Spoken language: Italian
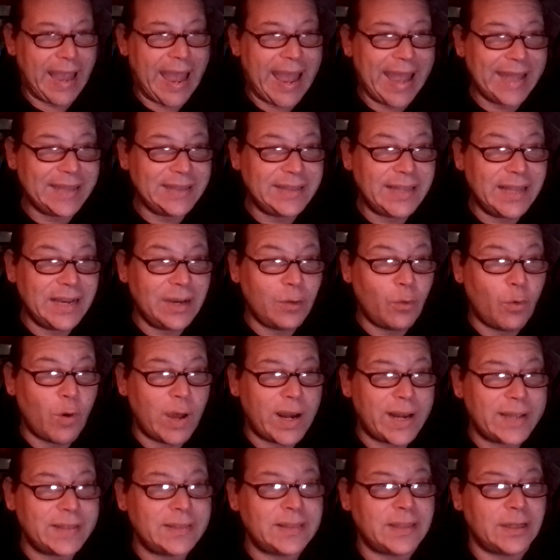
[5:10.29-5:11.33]
è del
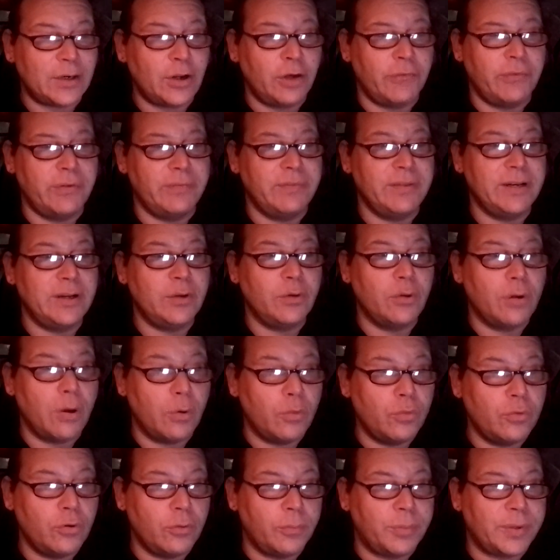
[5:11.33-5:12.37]

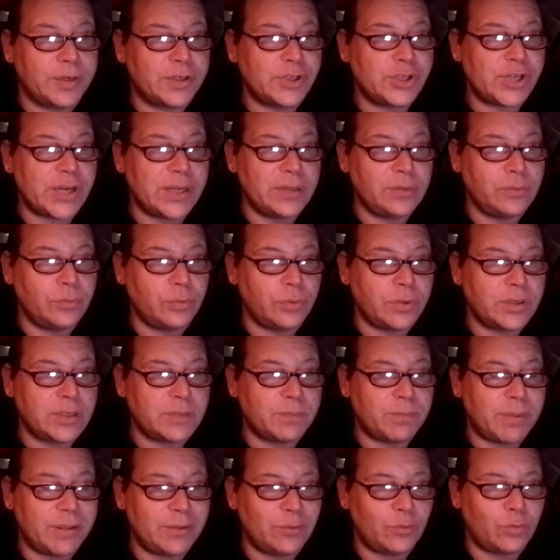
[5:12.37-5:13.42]
49,1%
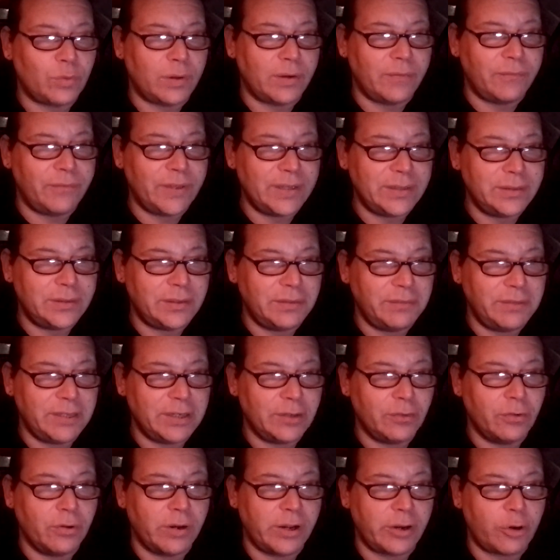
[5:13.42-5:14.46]
rispetto al
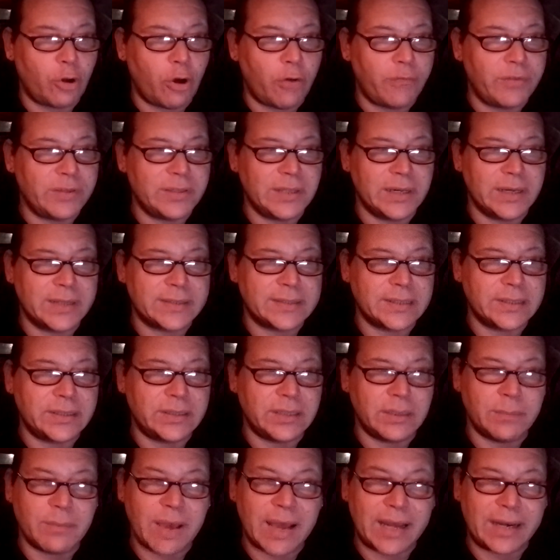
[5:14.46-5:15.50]
20,9% della
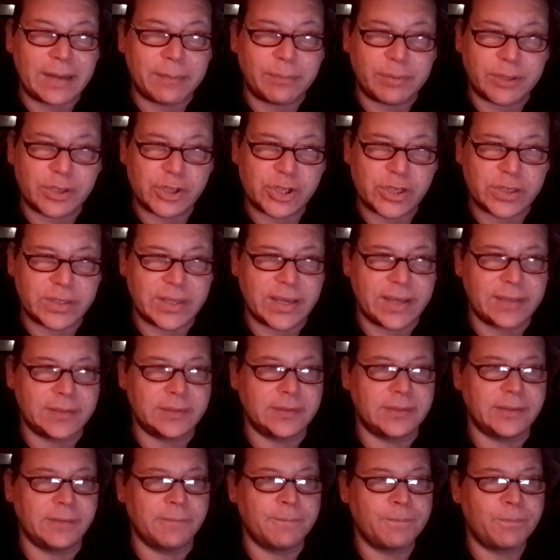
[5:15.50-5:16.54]
settimana
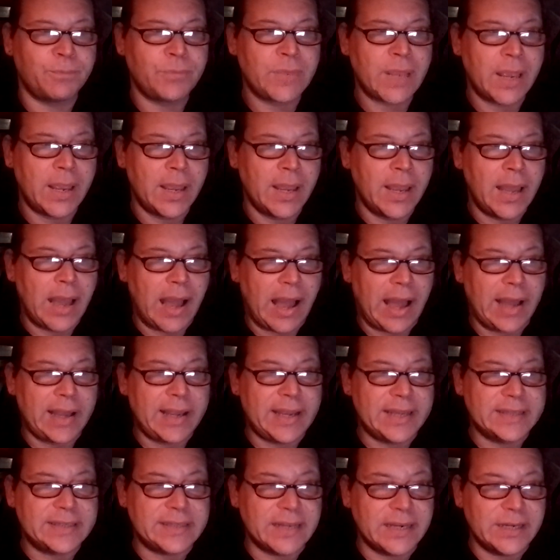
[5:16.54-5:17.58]
precedente.
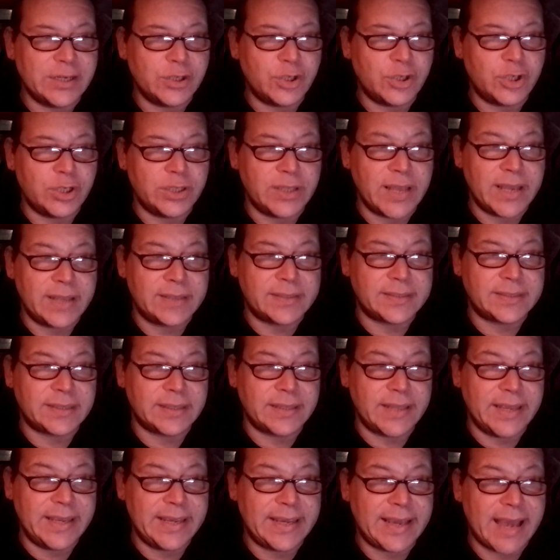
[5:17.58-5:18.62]
Anche se l'incidenza
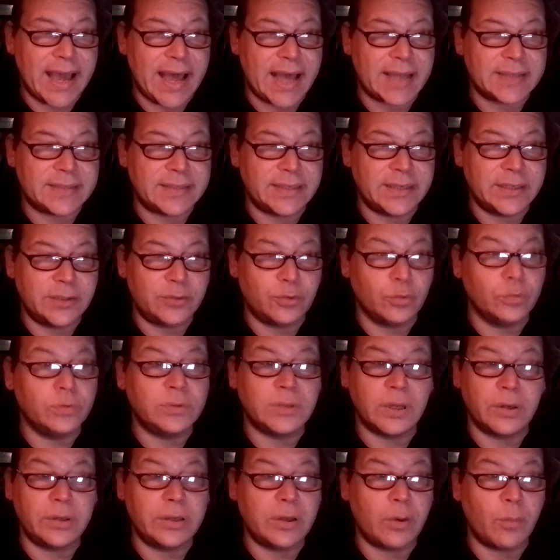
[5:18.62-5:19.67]
dei casi
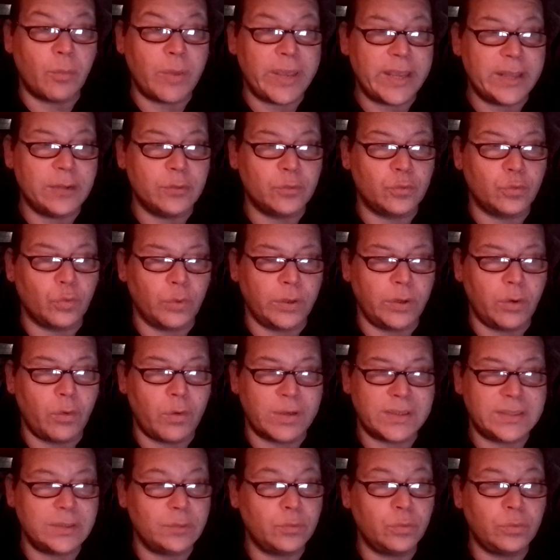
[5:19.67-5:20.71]
risulta in aumento in
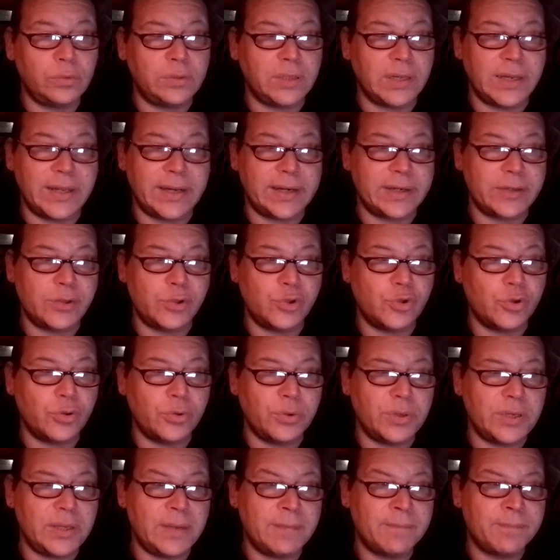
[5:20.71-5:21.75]
quasi tutte le
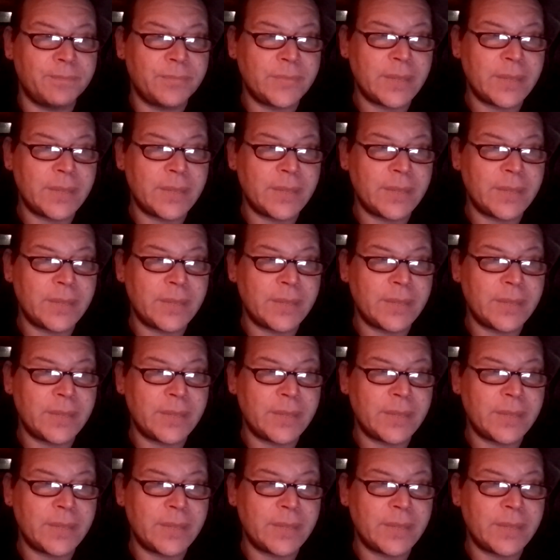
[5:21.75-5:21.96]
regioni,